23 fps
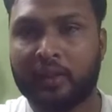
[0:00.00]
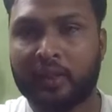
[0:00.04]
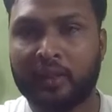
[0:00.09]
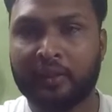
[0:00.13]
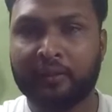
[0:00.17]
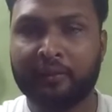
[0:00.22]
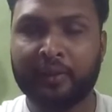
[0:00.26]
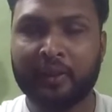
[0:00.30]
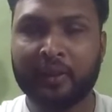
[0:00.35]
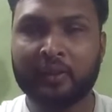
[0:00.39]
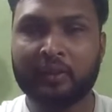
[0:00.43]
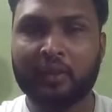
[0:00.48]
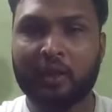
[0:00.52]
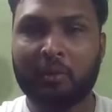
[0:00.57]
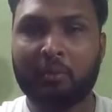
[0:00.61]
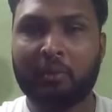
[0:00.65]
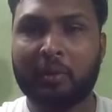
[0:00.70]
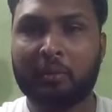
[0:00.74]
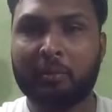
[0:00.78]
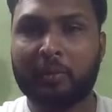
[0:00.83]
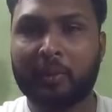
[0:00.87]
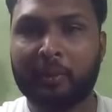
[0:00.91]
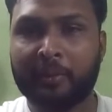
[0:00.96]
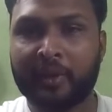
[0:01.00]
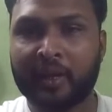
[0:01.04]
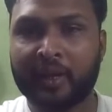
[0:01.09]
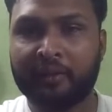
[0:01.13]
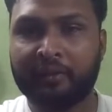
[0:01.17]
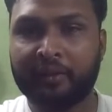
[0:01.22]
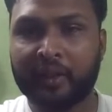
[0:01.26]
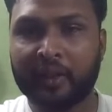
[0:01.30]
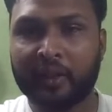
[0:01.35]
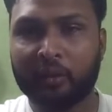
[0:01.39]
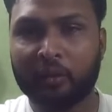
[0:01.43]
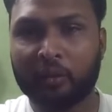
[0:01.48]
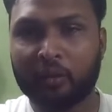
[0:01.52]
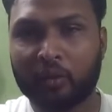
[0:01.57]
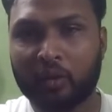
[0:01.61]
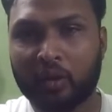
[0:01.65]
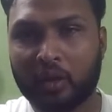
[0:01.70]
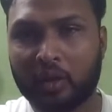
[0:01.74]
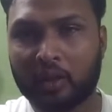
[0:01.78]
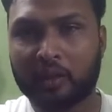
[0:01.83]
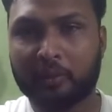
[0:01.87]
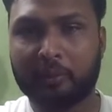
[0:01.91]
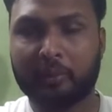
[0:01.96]
चलिए फ्रेंड्स अब हम हमारे वीडियो को
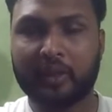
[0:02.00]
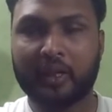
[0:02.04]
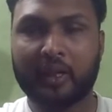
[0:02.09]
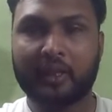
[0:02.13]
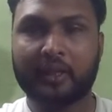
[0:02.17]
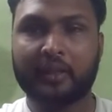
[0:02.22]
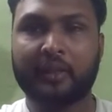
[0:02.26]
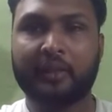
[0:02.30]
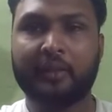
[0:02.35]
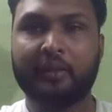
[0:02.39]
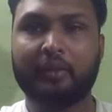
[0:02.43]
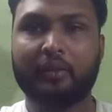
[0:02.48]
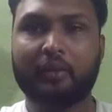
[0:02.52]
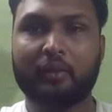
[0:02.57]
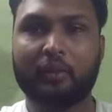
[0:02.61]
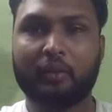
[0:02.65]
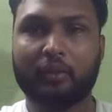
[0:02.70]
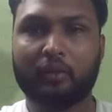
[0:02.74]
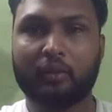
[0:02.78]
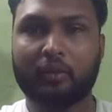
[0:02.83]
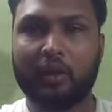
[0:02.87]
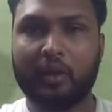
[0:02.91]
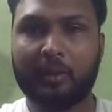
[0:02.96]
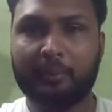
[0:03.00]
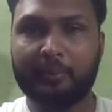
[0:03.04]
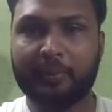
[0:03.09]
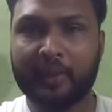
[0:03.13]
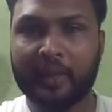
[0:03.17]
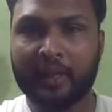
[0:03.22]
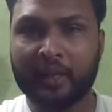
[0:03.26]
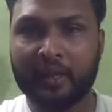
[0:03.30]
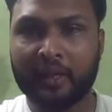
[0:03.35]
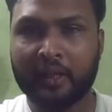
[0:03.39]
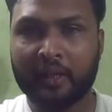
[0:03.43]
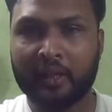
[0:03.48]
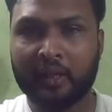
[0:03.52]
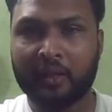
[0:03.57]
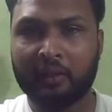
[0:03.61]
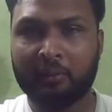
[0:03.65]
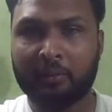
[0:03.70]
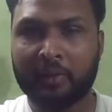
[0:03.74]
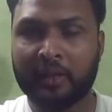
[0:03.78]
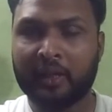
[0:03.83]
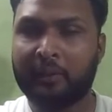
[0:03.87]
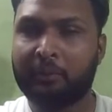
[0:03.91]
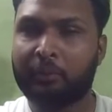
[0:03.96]
आगे बढ़ाते हैं तो
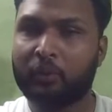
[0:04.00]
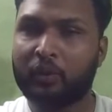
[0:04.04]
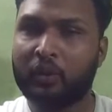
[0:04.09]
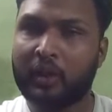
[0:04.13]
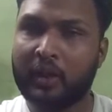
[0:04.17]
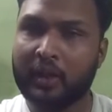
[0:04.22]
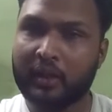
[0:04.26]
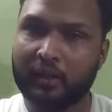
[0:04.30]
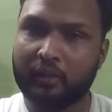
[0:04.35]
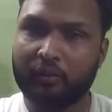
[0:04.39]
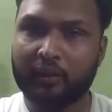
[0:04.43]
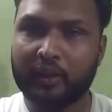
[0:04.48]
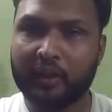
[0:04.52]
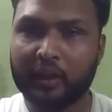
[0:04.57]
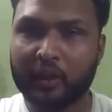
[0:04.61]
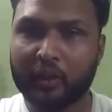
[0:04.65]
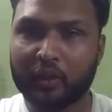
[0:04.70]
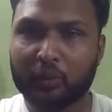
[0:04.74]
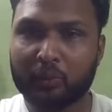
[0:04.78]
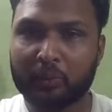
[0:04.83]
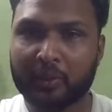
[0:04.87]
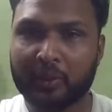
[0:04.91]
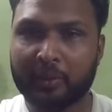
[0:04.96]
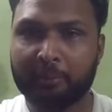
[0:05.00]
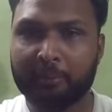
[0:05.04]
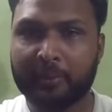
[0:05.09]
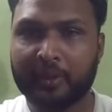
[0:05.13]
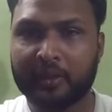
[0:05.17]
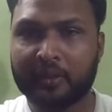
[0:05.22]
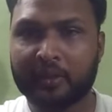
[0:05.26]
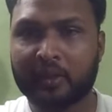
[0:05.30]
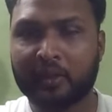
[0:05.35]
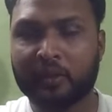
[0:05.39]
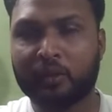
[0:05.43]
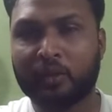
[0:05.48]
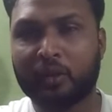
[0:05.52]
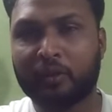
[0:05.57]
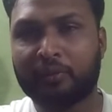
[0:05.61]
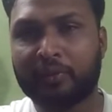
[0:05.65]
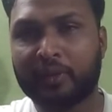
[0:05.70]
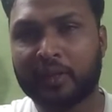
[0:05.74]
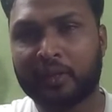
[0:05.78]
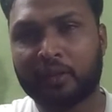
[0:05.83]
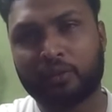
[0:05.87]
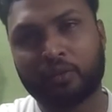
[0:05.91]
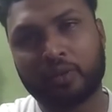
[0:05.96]
हमने मैंने आपको लास्ट वीडियो में बेसिक्स
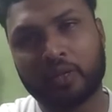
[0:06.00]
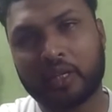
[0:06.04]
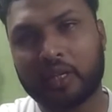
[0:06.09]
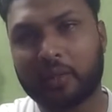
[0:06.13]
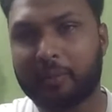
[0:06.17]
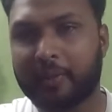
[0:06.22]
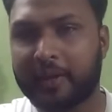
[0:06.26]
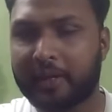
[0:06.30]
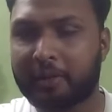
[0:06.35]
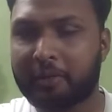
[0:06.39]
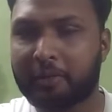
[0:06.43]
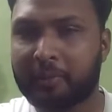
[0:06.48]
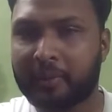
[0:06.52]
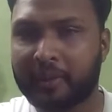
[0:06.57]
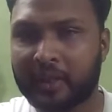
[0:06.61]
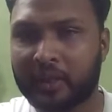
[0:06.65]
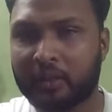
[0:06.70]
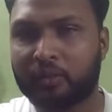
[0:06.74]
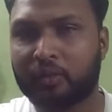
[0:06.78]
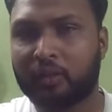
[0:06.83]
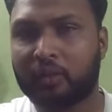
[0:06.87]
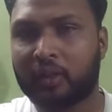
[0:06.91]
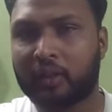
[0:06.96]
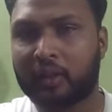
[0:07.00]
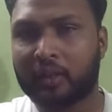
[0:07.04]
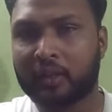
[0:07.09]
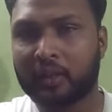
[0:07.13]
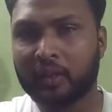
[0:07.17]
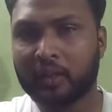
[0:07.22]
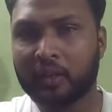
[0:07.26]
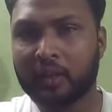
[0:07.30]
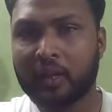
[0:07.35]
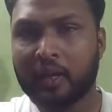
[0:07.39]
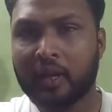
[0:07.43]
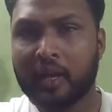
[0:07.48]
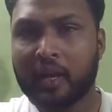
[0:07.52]
ऑफ हिस्ट्री के बारे में बता चुका था